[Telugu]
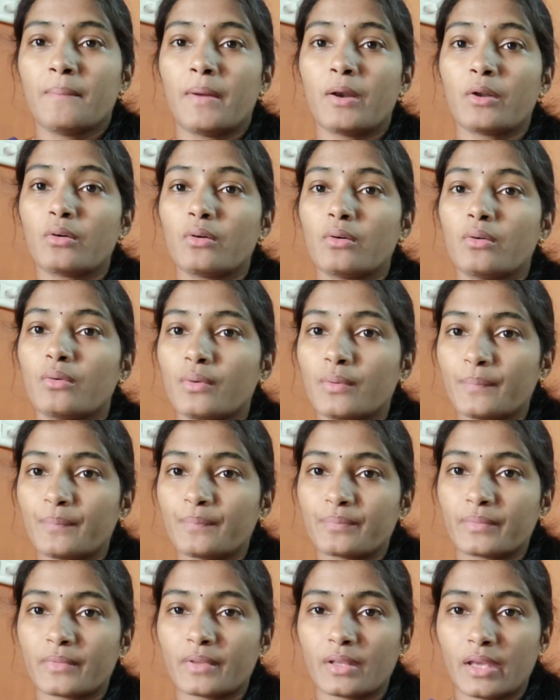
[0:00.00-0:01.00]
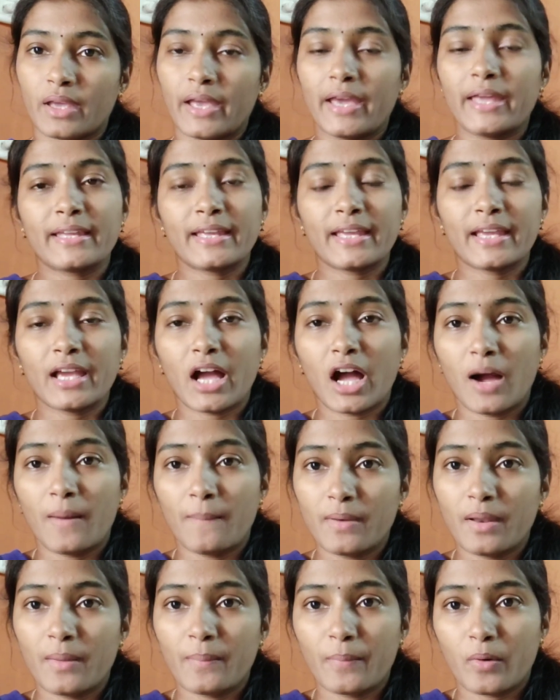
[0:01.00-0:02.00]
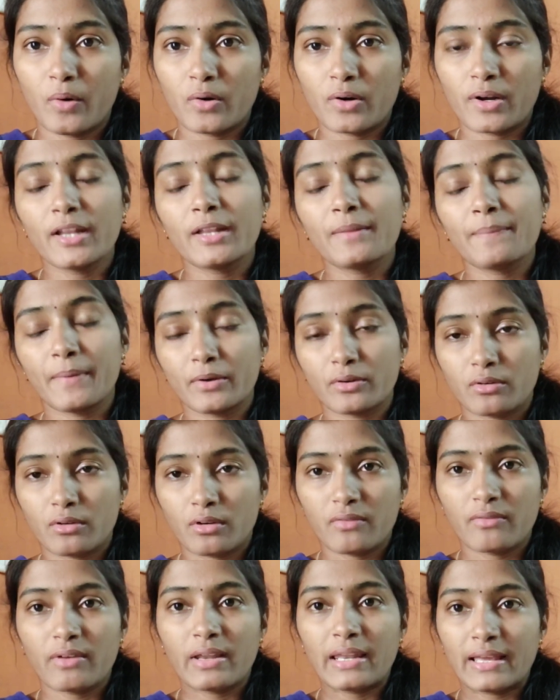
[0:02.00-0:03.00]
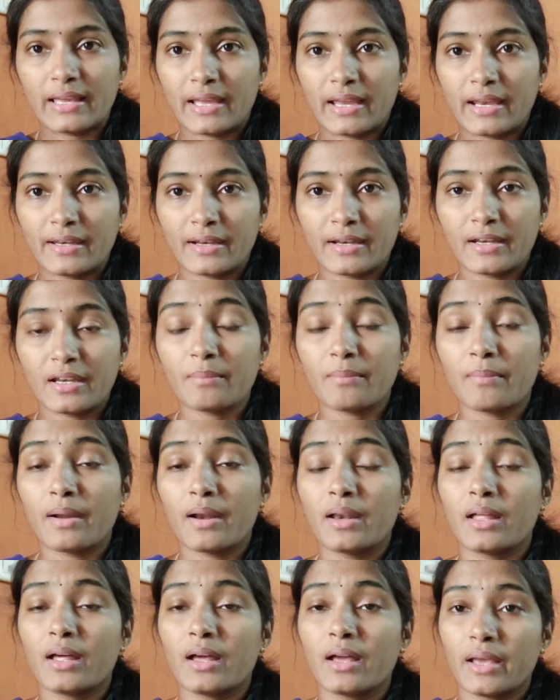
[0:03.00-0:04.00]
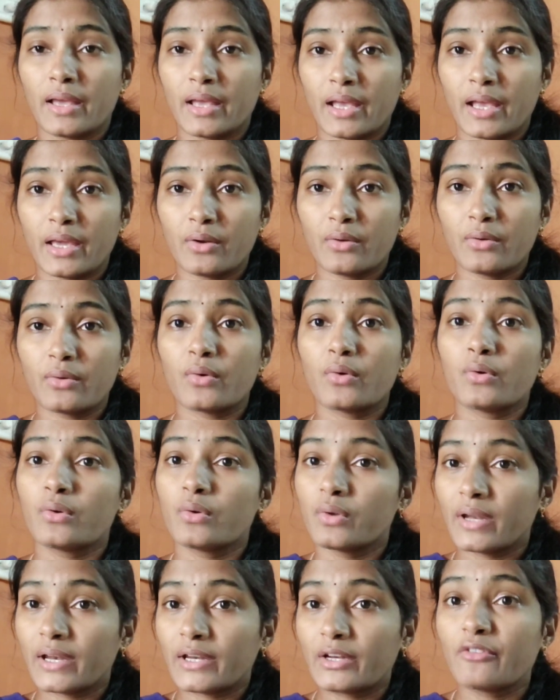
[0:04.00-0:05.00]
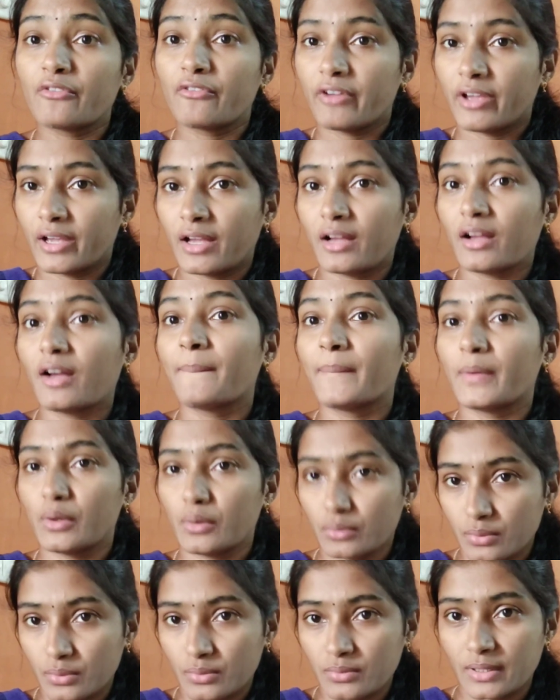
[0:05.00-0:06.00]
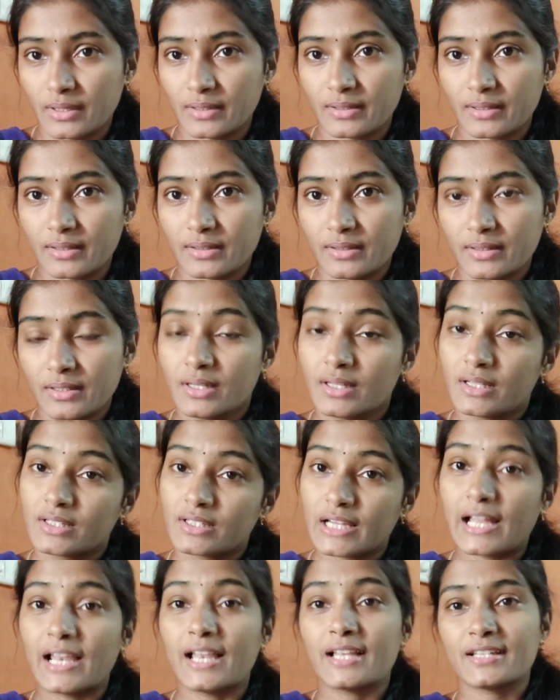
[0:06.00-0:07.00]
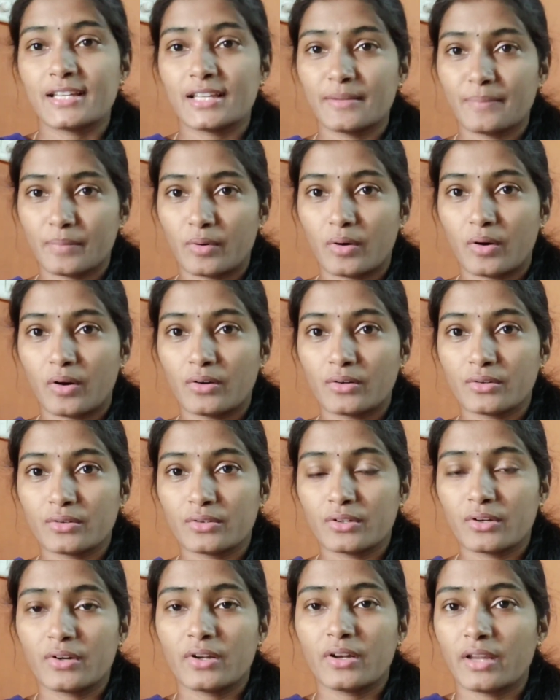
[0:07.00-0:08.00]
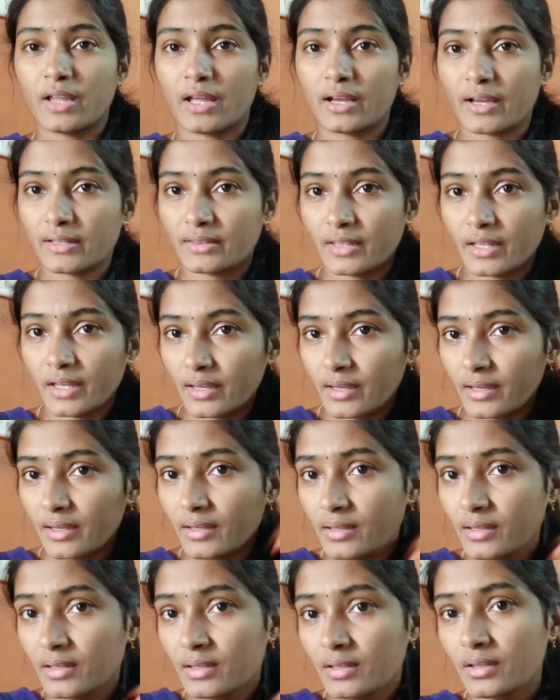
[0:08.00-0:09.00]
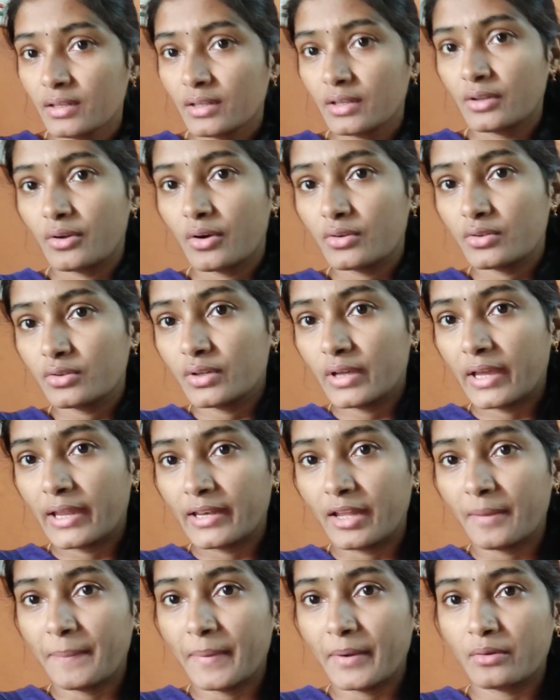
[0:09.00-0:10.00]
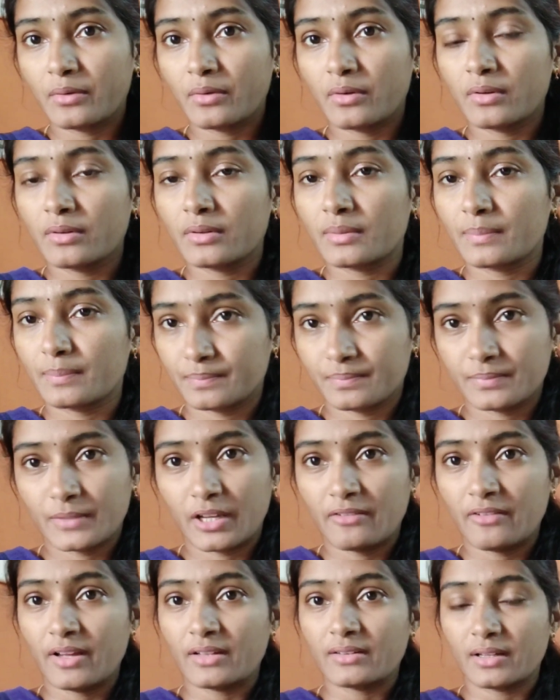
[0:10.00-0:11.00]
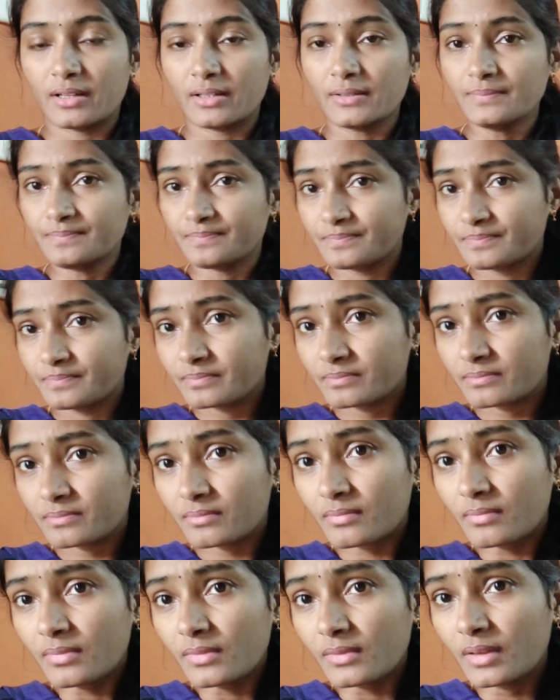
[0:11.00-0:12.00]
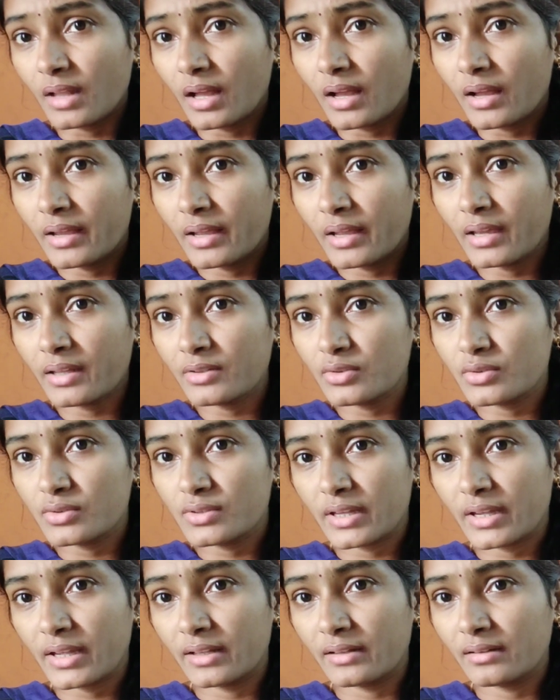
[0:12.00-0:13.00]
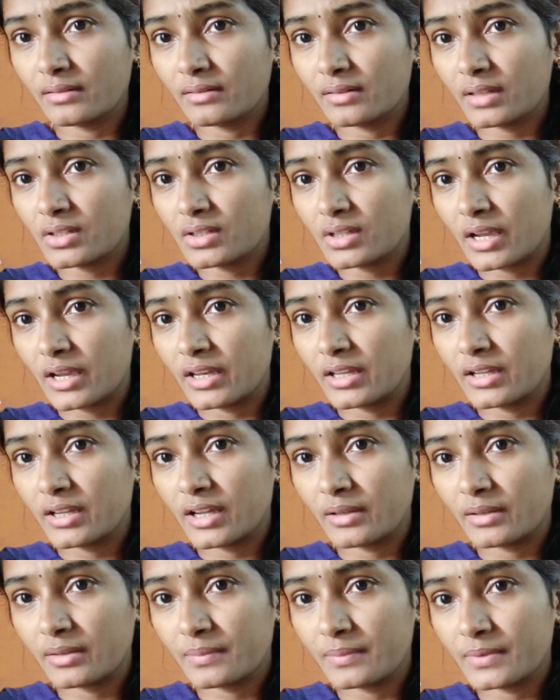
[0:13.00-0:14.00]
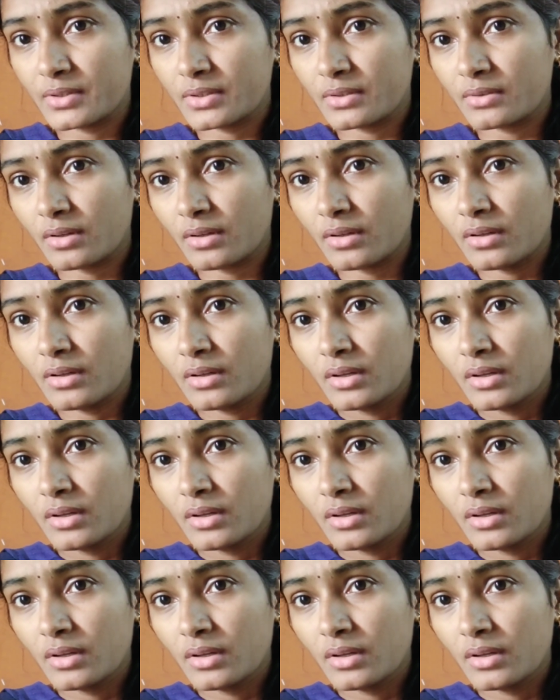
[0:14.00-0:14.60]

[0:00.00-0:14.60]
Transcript: మనకు హెయిర్ కి ఆమ్ల పౌడర్ అనేది పెట్టుకోవడం వల్ల ఏంటంటే మన హెయిర్ రెండు రెట్లు వేగంగా పెరుగుతుందంట చాలా చాలా బాగుంటుంది కూడా నాకైతే ఈరోజు హెన్న పెట్టుకున్న తర్వాత నా హెయిర్ చూసారా ఎంత షైనీగా కనిపిస్తుందో